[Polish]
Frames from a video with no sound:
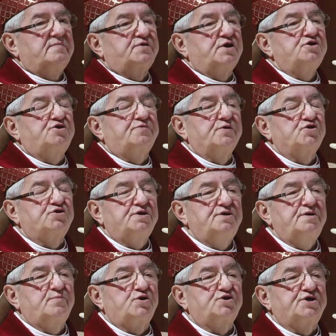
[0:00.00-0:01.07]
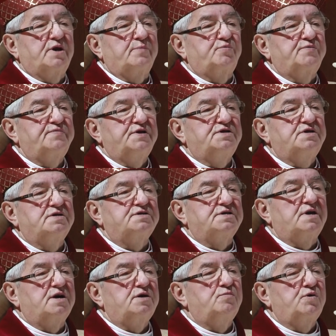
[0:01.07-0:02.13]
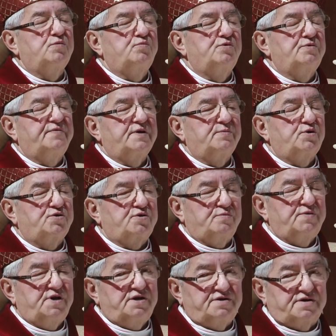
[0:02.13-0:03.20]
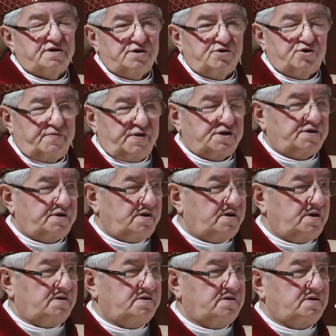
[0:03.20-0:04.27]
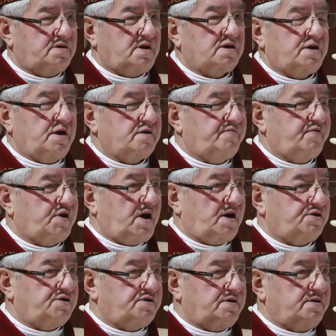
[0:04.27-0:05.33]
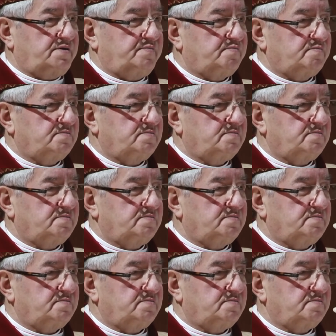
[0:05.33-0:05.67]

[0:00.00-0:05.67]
W tej świątyni można powiedzieć, zdejm obuwie, bo to miejsce święte jest, tak jak w każdej.